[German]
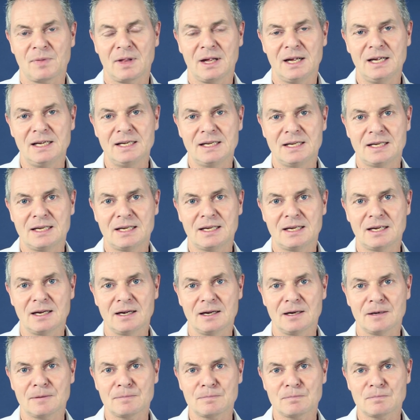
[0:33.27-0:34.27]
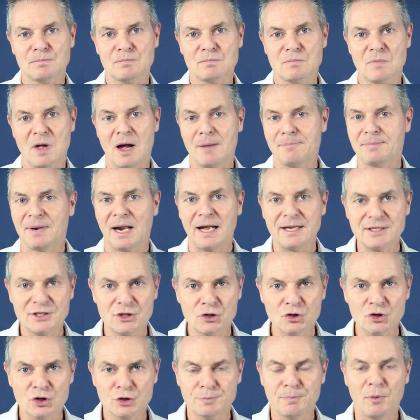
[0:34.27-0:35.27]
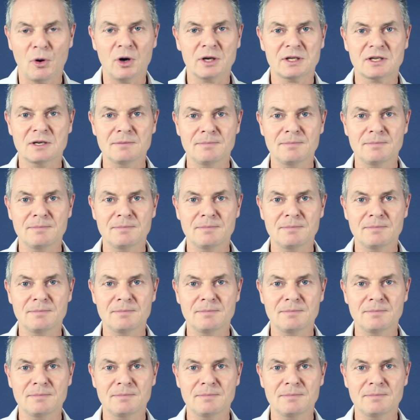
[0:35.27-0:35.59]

Ich ähm, habe Leistungssport